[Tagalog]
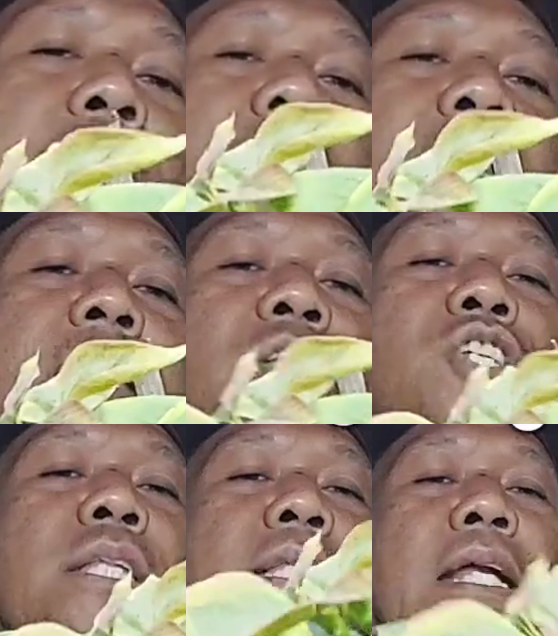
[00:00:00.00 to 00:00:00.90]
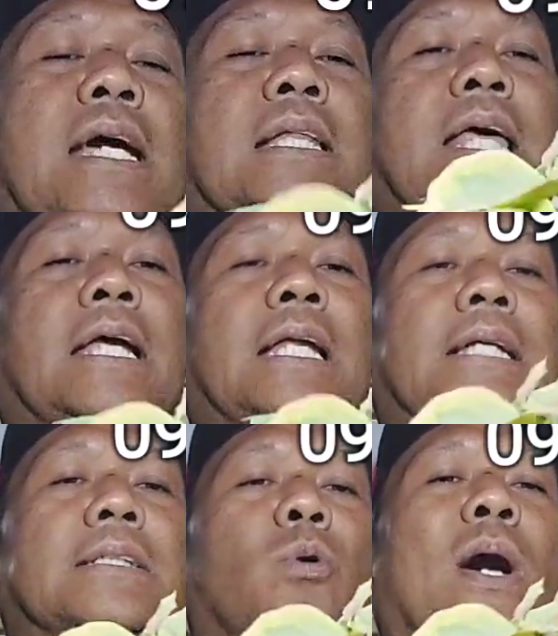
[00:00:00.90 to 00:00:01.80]
Variegated Chitra,
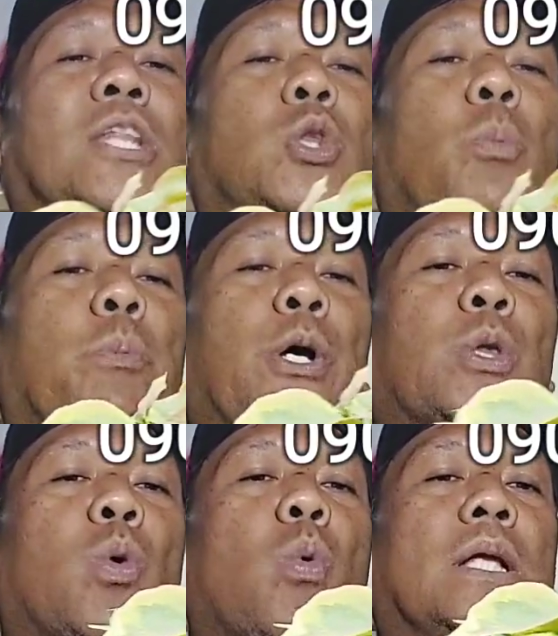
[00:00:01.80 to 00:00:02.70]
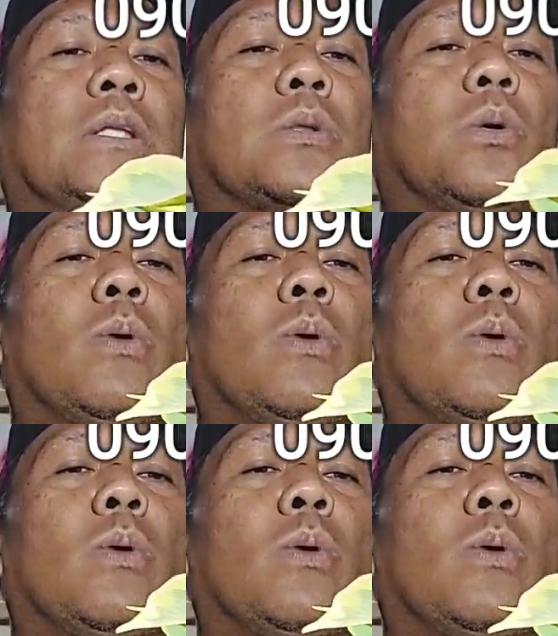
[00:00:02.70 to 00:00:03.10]
Thailand. 1-2 po ito, 1-2.